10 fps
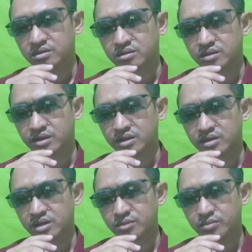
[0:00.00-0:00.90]

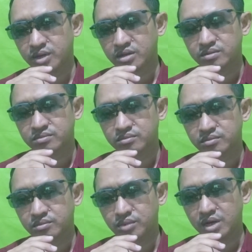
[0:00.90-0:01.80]
Ternyata memang
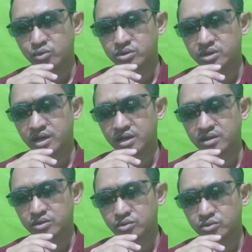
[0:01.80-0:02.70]
manusia
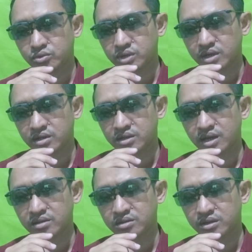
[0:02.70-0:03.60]
itu sudah
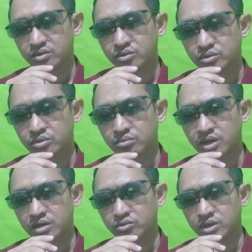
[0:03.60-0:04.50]
ditakdir untuk
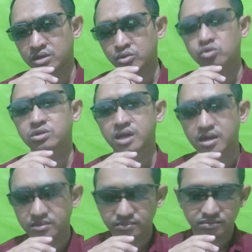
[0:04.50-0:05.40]
melakukan dosa,
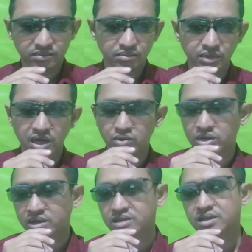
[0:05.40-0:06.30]

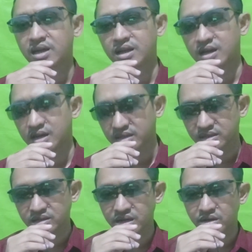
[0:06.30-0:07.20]
melakukan kesalahan
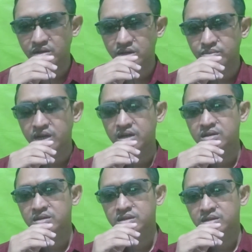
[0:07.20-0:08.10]
karena Allah Maha
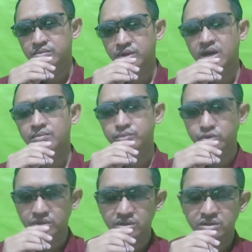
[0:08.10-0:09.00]
Pengampun.